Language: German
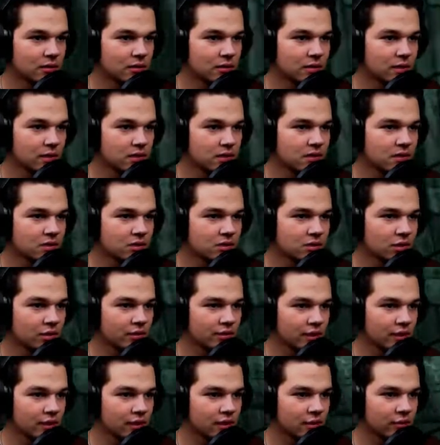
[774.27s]
Diese Tür
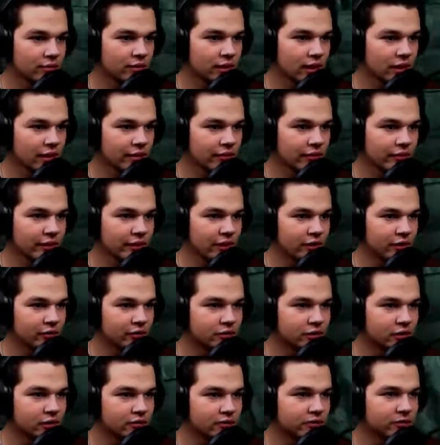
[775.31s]
werde ich auf keinen Fall
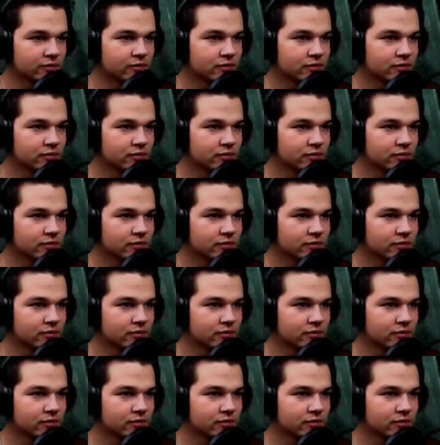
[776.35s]
öffnen.